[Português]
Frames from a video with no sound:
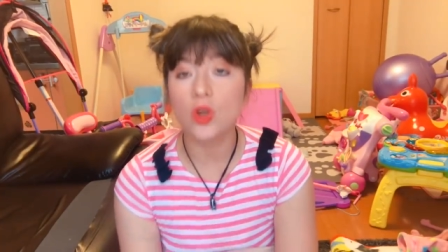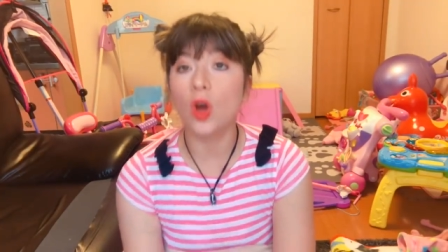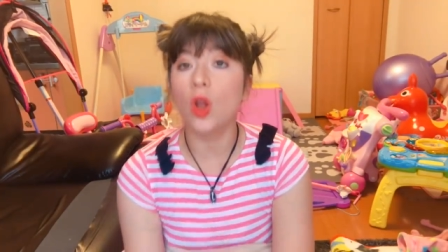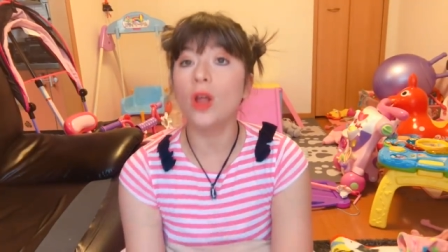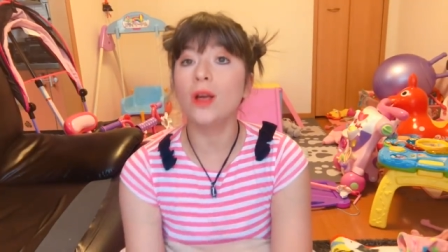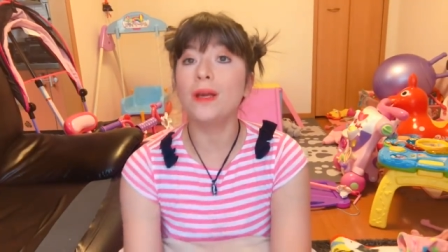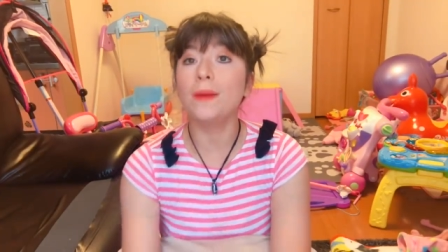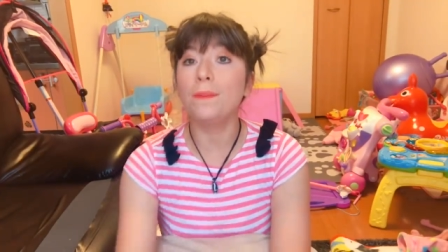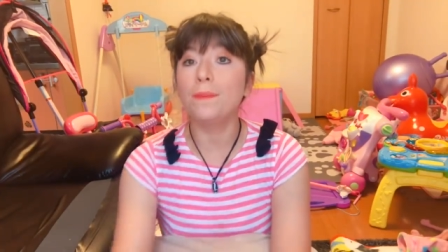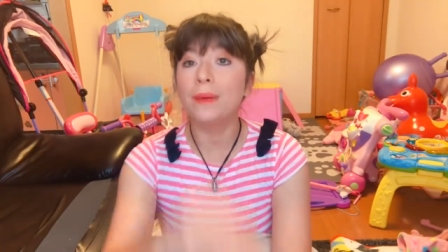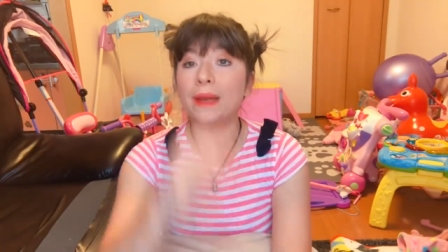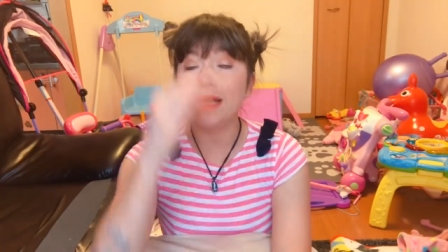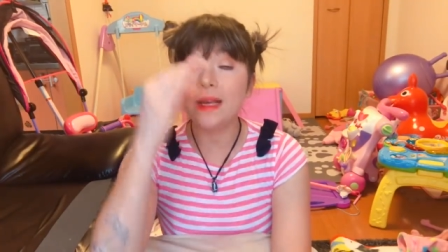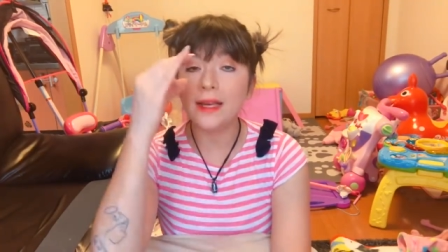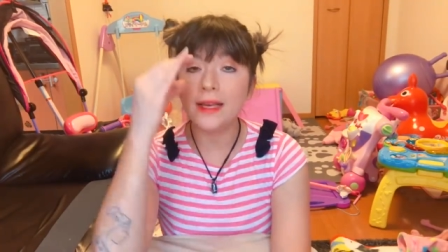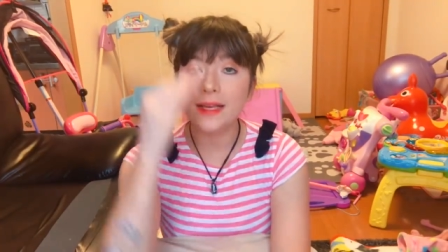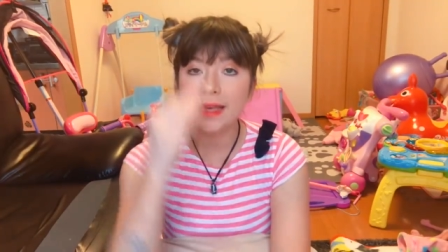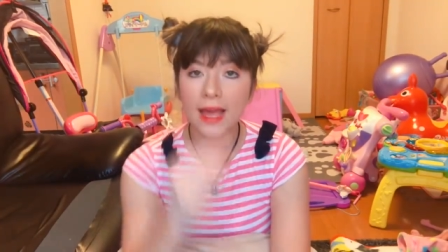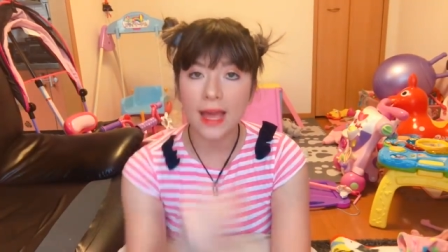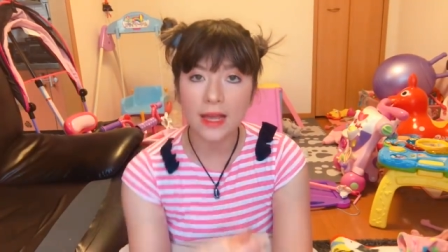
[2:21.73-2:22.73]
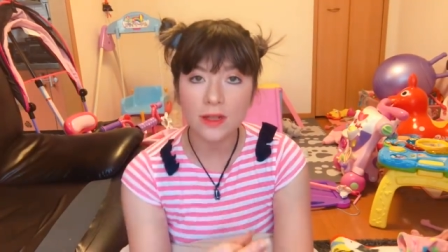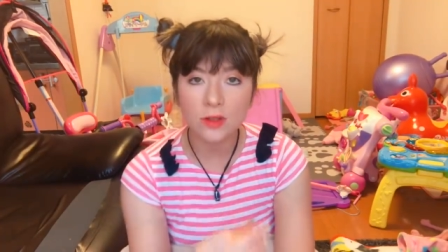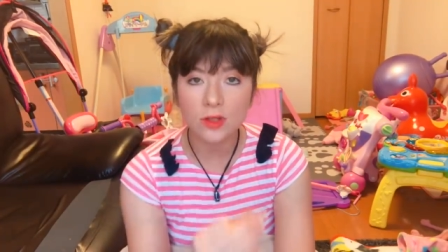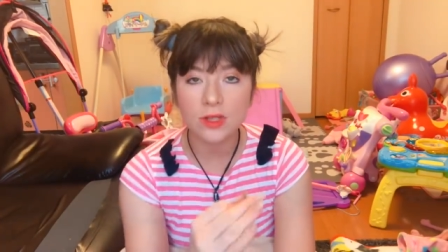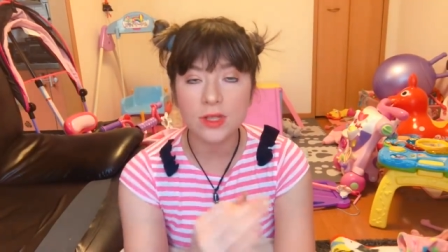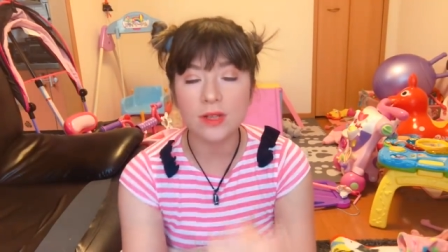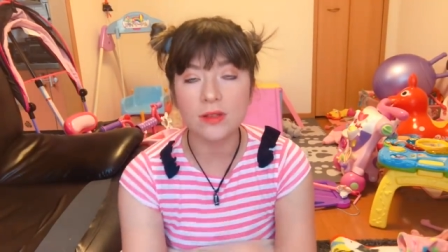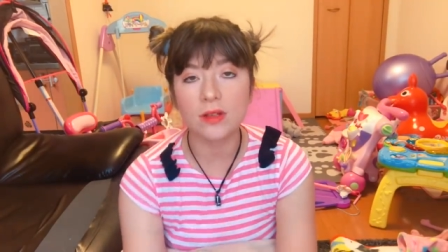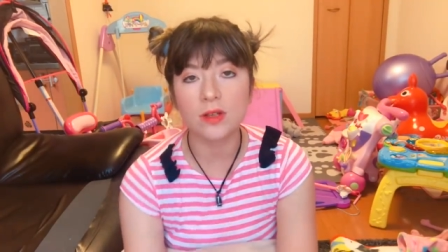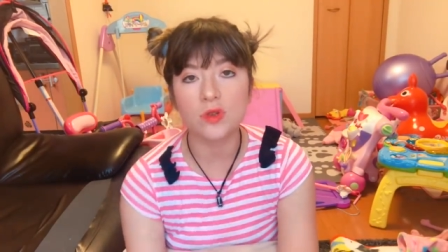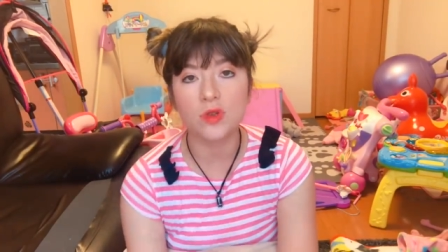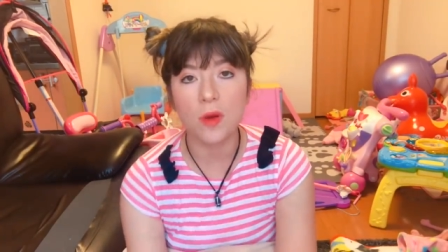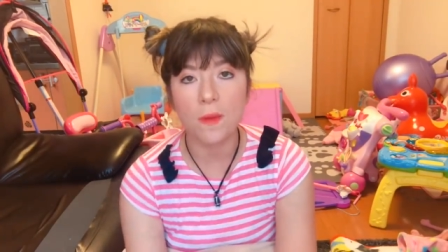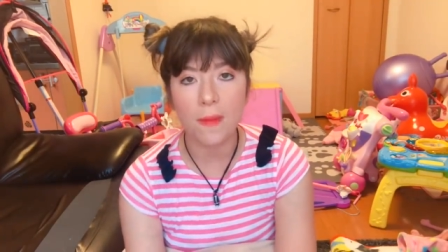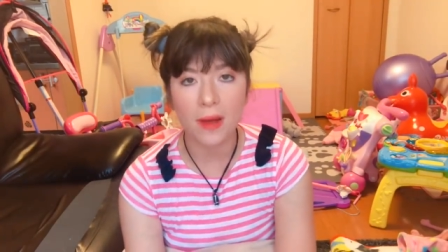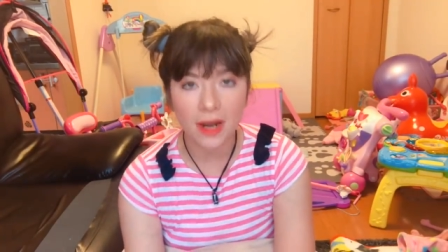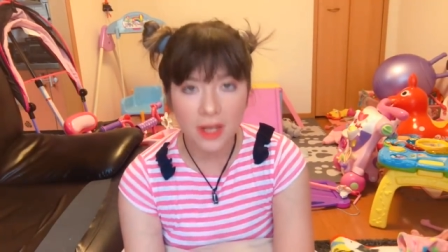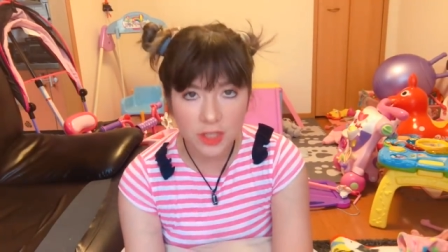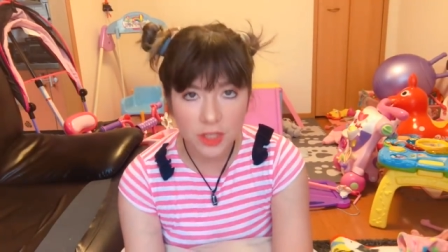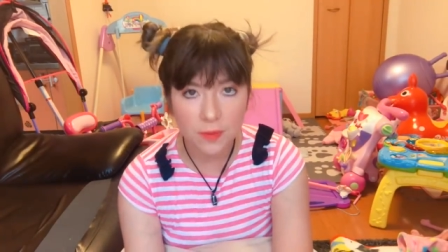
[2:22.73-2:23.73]
Coloque brinquedos dentro da sua
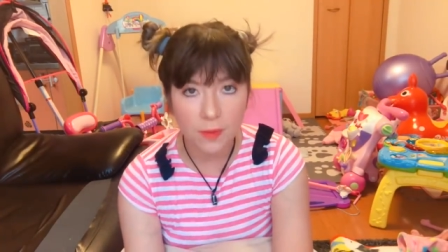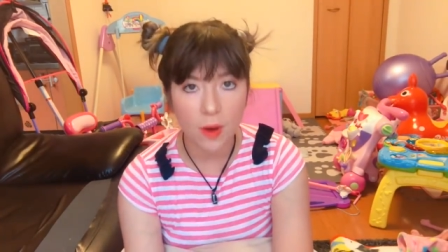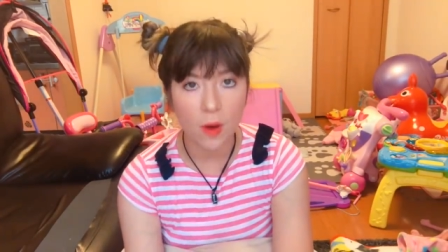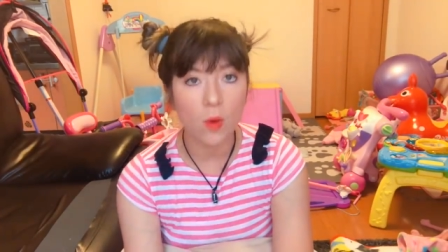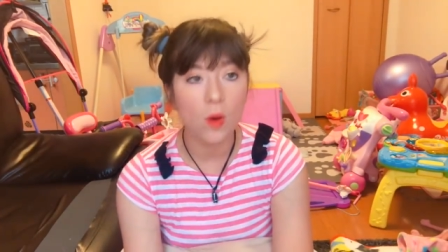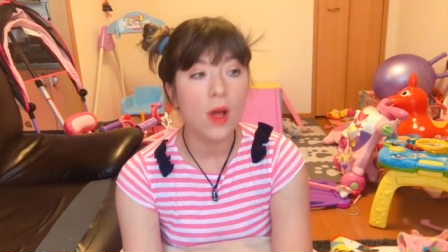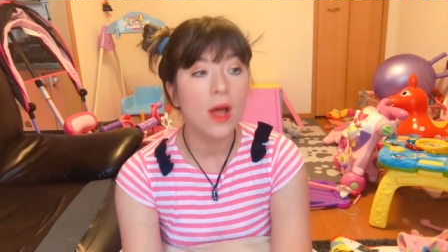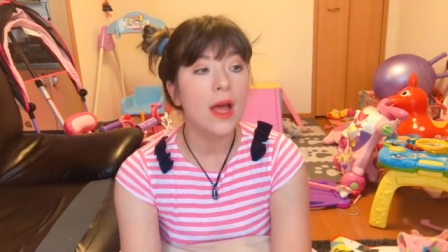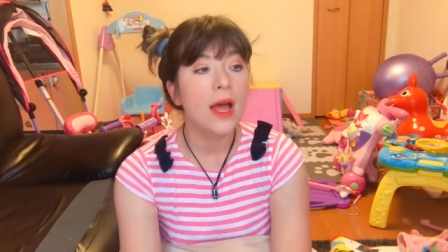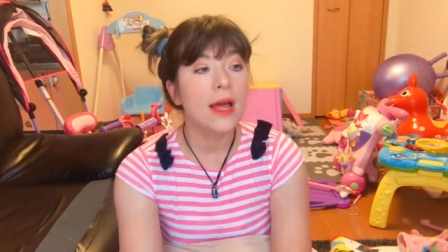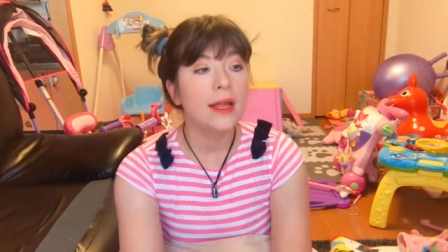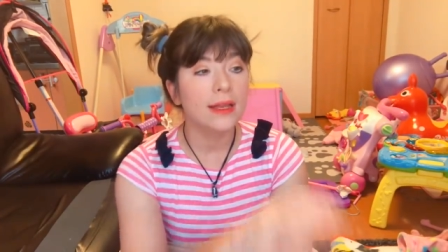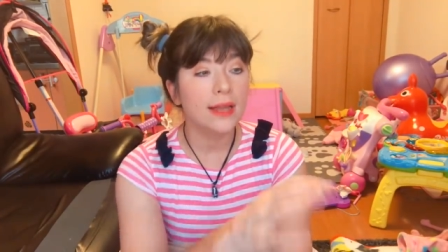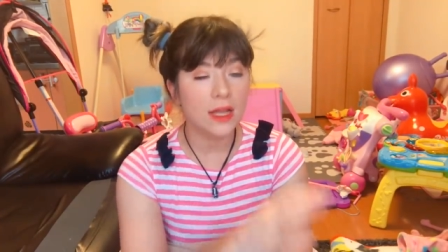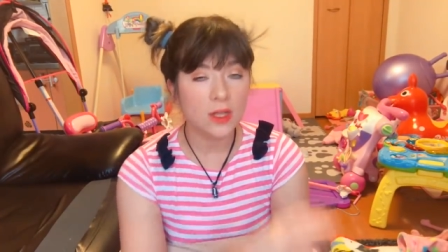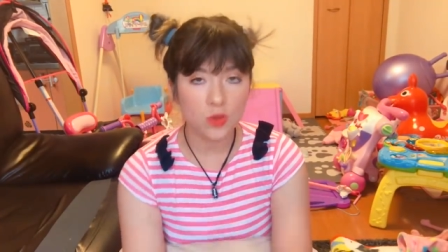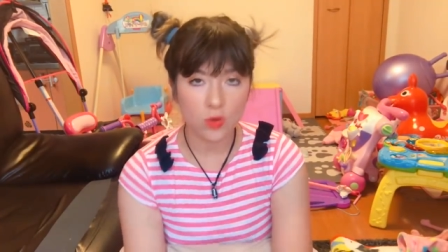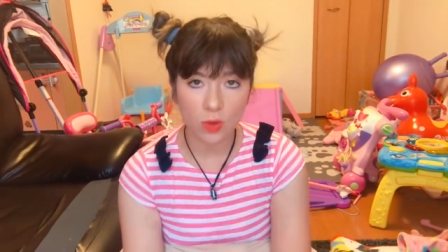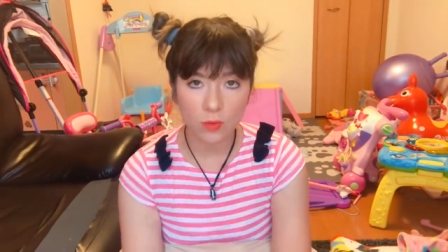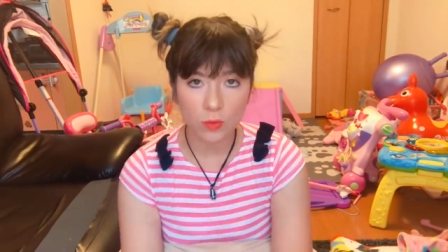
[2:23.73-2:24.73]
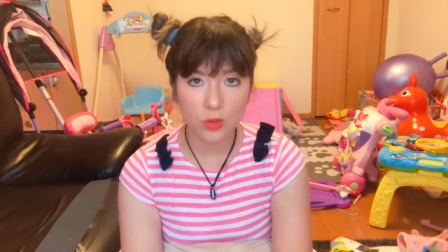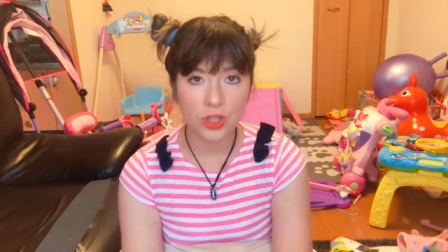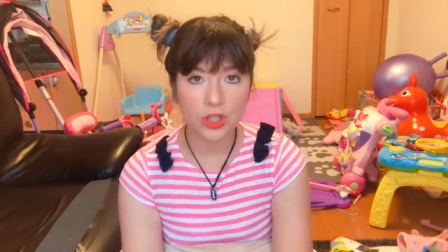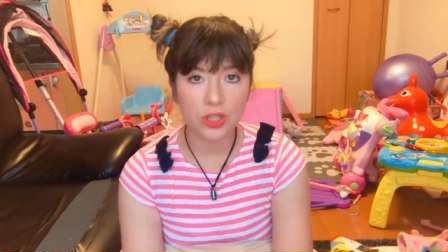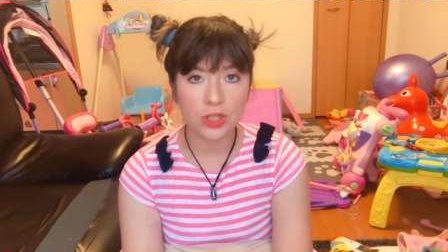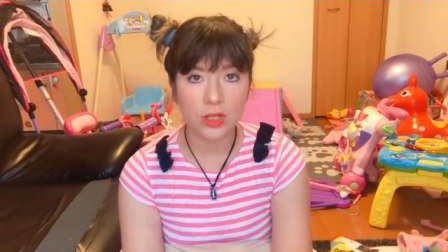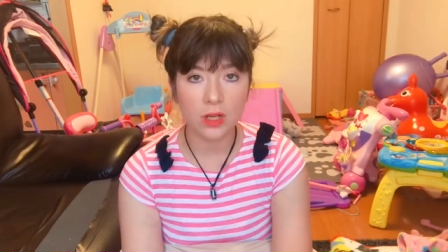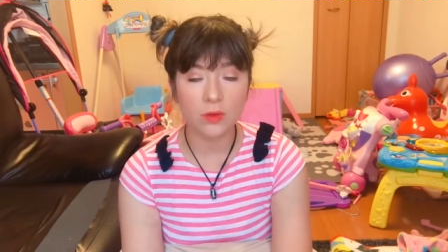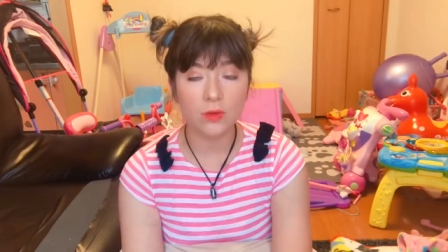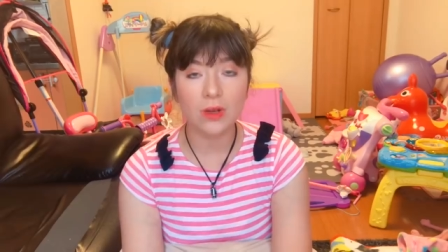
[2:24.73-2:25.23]
mala de mão, na sua mochila.